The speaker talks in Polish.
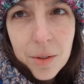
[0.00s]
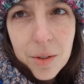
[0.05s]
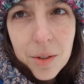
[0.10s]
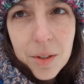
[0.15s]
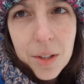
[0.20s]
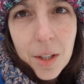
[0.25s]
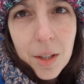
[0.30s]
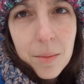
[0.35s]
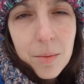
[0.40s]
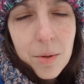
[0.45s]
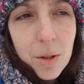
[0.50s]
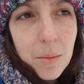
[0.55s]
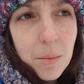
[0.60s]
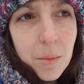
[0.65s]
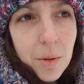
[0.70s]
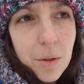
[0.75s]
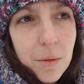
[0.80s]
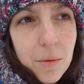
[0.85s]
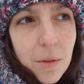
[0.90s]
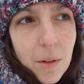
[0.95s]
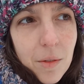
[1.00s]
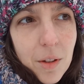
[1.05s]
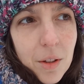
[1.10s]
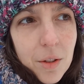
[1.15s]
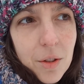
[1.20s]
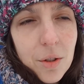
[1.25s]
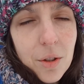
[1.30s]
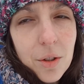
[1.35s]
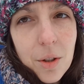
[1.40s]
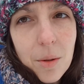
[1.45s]
staram się je
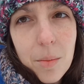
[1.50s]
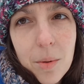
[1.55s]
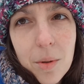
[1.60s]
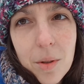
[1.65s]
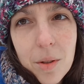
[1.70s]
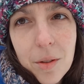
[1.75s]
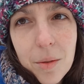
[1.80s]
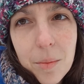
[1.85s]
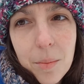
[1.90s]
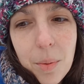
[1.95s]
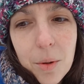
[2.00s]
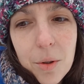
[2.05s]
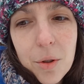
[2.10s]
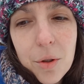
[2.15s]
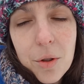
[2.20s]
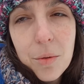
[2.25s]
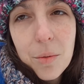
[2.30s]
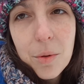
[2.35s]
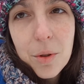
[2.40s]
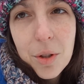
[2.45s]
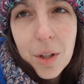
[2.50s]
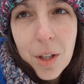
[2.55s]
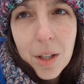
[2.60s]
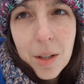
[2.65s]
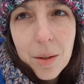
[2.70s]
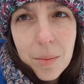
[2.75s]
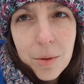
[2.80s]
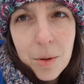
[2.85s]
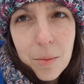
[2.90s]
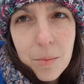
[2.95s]
motywować, żeby podnosiły się,
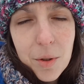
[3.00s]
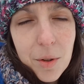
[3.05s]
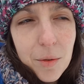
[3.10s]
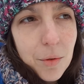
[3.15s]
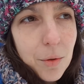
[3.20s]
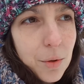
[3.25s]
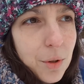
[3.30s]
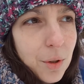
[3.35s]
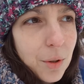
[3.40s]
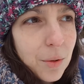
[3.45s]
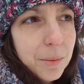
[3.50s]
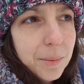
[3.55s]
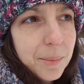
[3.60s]
jak się przewrócą.